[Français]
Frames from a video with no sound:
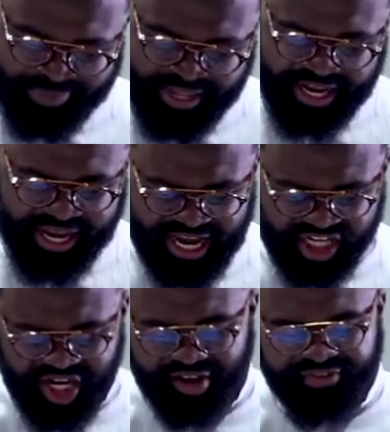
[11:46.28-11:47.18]

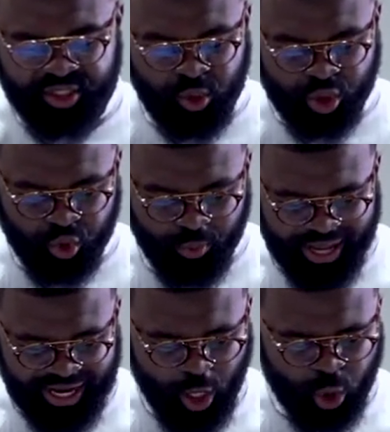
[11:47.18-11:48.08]
Réaja, fils de
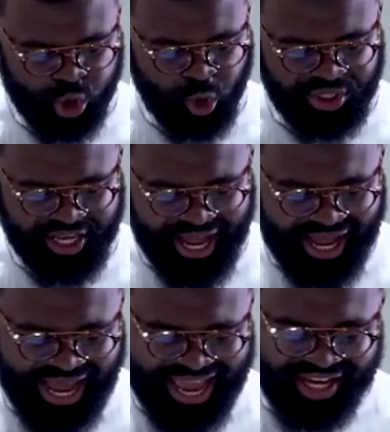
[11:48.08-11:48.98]
Shobal, engendra
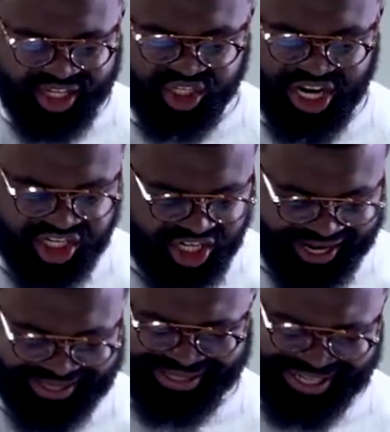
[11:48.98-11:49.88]

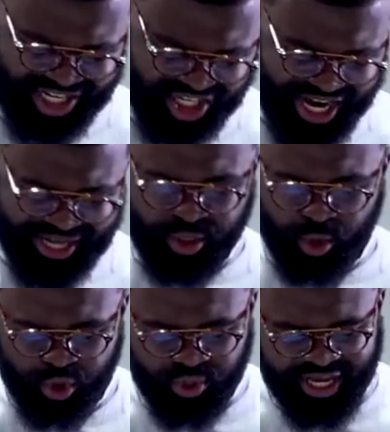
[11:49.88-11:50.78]
Jachat. Jachat
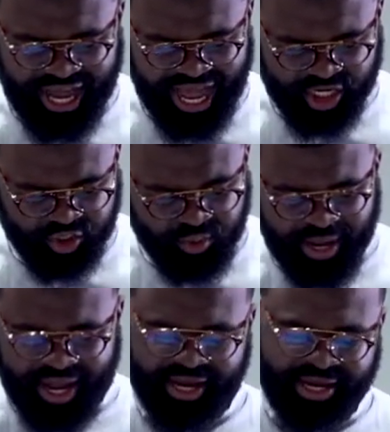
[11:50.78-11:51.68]
engendra
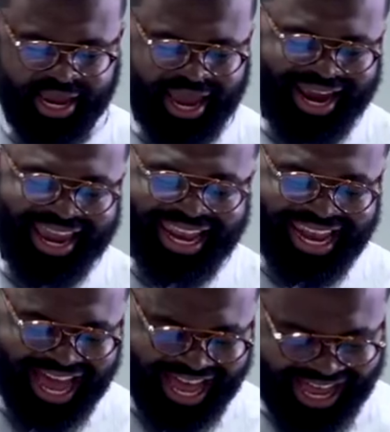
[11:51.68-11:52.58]
Ashumai et
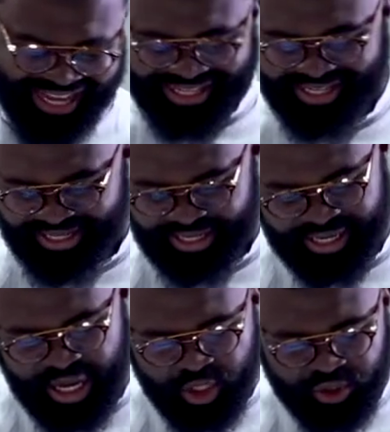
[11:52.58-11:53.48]
Lahad.
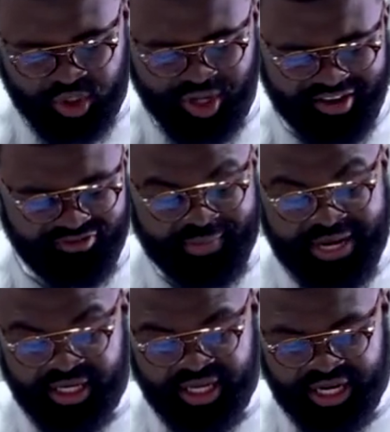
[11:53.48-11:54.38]
Ce sont les
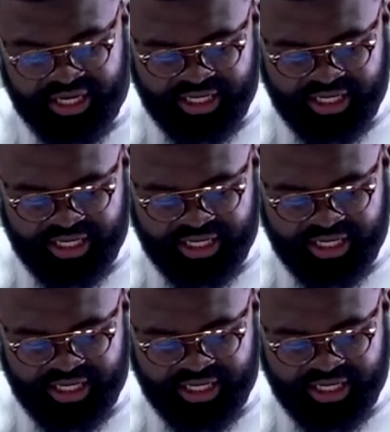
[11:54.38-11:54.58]
familles des